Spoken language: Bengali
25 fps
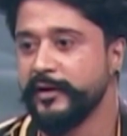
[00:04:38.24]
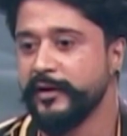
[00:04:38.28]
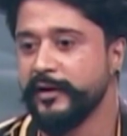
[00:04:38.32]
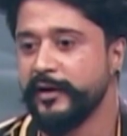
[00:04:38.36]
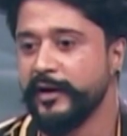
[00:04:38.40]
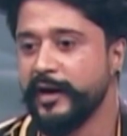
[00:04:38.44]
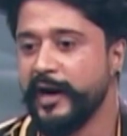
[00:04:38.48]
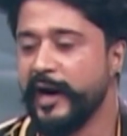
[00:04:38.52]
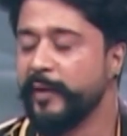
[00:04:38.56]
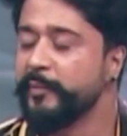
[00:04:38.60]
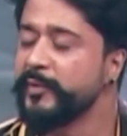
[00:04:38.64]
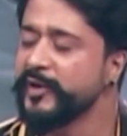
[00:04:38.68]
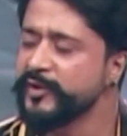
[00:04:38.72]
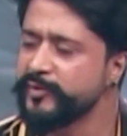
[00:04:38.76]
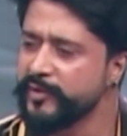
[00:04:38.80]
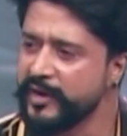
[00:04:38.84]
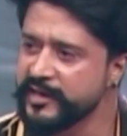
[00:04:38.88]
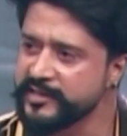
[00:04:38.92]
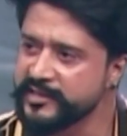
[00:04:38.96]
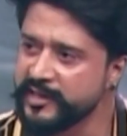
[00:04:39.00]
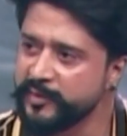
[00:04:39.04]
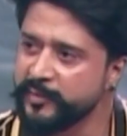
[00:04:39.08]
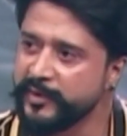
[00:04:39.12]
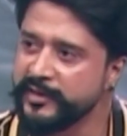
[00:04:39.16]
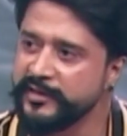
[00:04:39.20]
আমরা তো
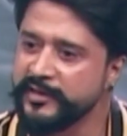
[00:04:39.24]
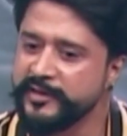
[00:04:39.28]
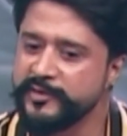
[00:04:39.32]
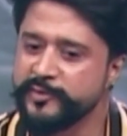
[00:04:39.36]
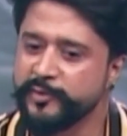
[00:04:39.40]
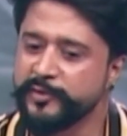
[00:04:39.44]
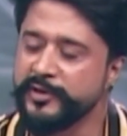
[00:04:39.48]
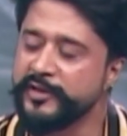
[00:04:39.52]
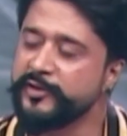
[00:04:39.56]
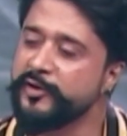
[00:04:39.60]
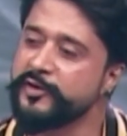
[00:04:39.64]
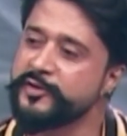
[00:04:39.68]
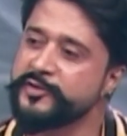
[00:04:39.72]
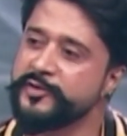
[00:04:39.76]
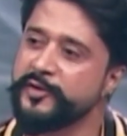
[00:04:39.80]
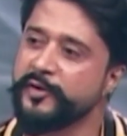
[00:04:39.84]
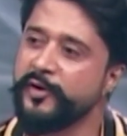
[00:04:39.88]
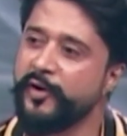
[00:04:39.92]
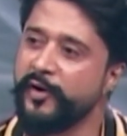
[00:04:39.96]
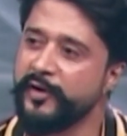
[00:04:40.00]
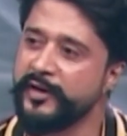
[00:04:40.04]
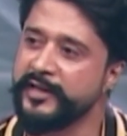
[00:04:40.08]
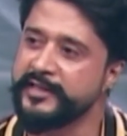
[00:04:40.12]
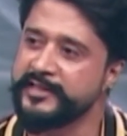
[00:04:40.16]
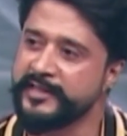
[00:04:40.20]
আশাবাদী যদি দর্শক
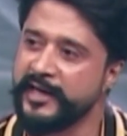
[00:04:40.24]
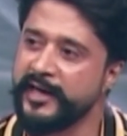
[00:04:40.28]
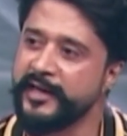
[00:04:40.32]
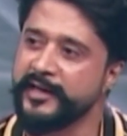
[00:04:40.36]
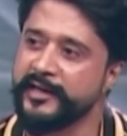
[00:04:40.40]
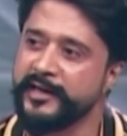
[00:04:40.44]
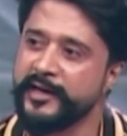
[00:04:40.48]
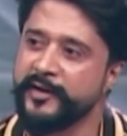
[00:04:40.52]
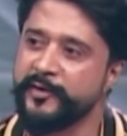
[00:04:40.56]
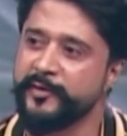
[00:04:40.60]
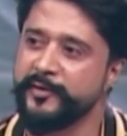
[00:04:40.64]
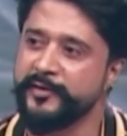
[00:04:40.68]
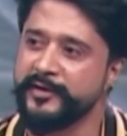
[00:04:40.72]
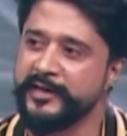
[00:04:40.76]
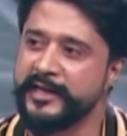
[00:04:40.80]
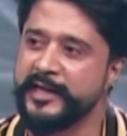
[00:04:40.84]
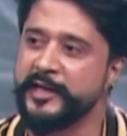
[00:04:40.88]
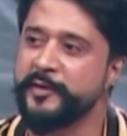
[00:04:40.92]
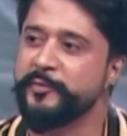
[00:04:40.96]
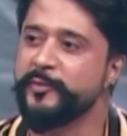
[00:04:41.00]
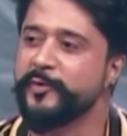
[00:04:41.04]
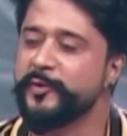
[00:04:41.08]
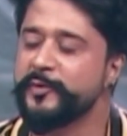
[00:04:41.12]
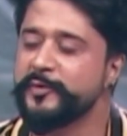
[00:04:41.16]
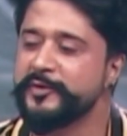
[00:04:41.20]
হলে যায় কারণ এই
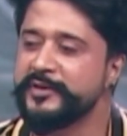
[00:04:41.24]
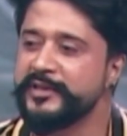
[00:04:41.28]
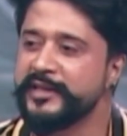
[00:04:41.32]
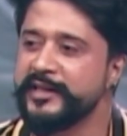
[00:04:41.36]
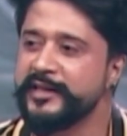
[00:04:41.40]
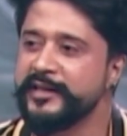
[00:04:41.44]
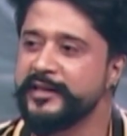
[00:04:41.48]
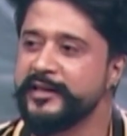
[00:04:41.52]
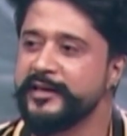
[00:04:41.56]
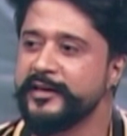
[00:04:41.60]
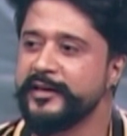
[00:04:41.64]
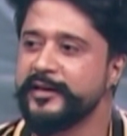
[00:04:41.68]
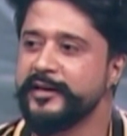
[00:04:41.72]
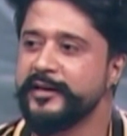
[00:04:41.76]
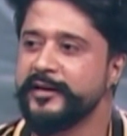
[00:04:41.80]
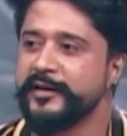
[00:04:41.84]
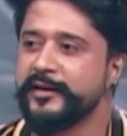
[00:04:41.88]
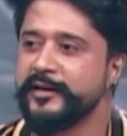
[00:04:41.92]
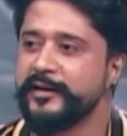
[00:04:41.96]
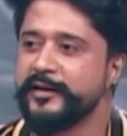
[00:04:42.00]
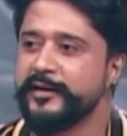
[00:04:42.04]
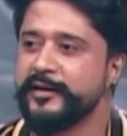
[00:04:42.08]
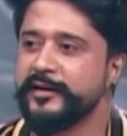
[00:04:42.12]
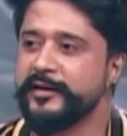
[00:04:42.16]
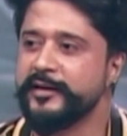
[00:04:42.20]
মুহূর্তে
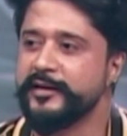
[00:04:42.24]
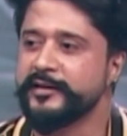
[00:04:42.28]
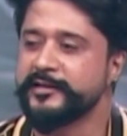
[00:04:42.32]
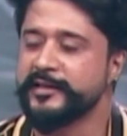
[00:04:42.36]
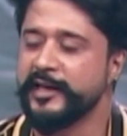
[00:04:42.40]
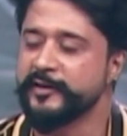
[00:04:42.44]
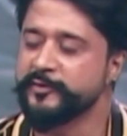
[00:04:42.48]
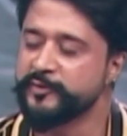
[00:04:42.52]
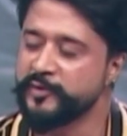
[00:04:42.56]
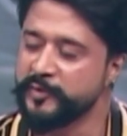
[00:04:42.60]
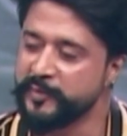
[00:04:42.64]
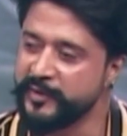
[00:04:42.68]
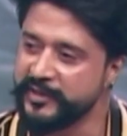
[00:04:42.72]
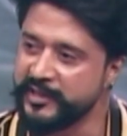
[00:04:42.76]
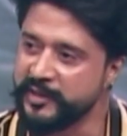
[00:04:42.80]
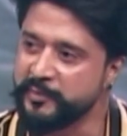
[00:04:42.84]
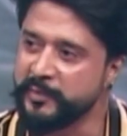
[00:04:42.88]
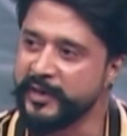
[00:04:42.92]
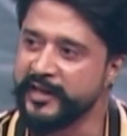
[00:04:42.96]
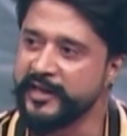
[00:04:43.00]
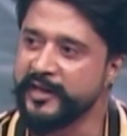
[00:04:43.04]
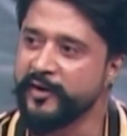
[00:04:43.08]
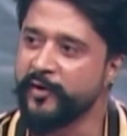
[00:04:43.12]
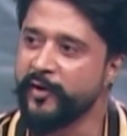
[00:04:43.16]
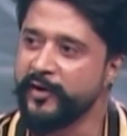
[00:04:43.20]
স্বাস্থ্যবিধি
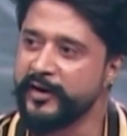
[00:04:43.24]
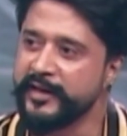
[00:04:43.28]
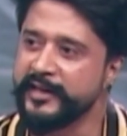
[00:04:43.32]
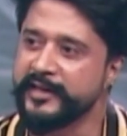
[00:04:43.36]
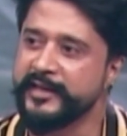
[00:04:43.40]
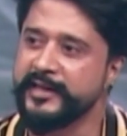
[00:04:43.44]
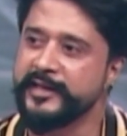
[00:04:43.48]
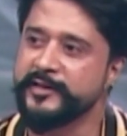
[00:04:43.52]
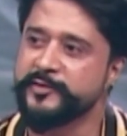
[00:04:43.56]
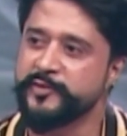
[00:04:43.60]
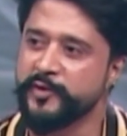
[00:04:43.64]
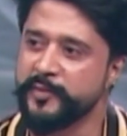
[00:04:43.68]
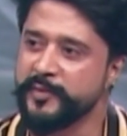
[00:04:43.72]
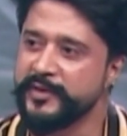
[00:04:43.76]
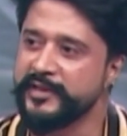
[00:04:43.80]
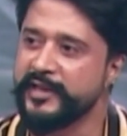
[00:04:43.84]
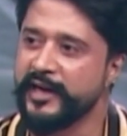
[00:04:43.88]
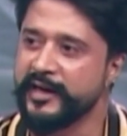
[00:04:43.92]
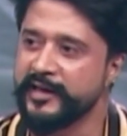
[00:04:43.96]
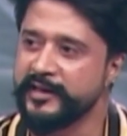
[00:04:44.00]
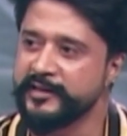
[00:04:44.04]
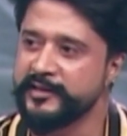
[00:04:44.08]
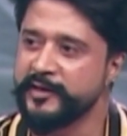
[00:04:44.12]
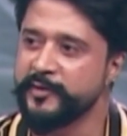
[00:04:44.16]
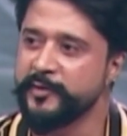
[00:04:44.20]
মেনে হলে গিয়ে ছবি
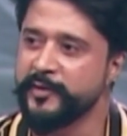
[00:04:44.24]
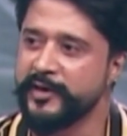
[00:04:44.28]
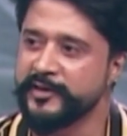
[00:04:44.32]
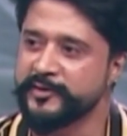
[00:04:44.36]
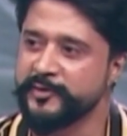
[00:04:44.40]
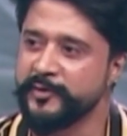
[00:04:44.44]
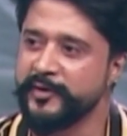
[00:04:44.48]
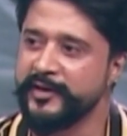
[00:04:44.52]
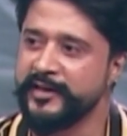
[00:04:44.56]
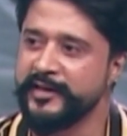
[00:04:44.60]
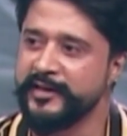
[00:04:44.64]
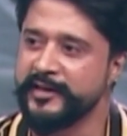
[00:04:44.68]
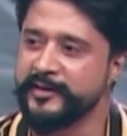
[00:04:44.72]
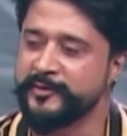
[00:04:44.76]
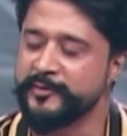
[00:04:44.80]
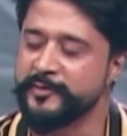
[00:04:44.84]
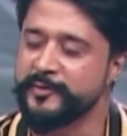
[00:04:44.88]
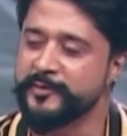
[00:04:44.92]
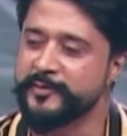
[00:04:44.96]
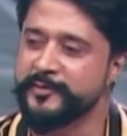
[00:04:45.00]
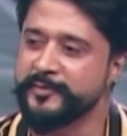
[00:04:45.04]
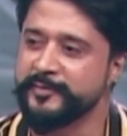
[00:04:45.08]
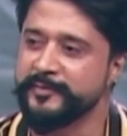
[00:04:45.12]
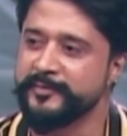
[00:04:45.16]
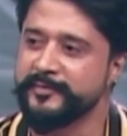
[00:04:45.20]
দেখাটাও আসলে একটু
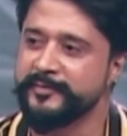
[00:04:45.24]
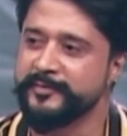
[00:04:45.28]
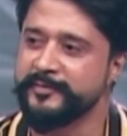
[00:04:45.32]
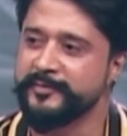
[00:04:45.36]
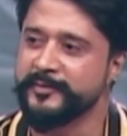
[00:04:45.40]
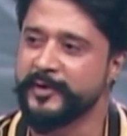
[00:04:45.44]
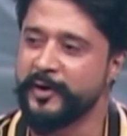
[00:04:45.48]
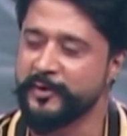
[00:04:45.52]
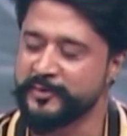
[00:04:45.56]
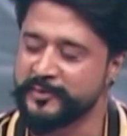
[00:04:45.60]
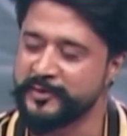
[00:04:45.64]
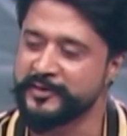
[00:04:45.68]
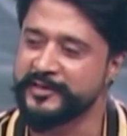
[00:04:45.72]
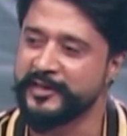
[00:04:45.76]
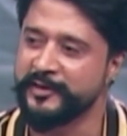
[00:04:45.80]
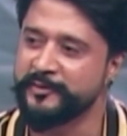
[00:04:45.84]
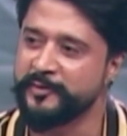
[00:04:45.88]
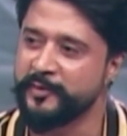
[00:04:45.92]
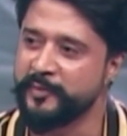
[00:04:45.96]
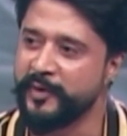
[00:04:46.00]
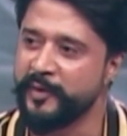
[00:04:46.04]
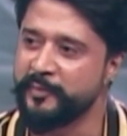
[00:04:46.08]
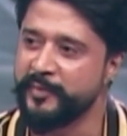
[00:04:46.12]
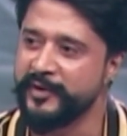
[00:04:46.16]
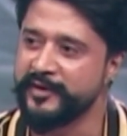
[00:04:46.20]
কষ্টসাধ্য
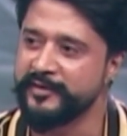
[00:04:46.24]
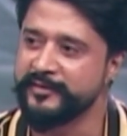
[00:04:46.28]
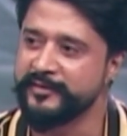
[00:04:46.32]
ব্যাপার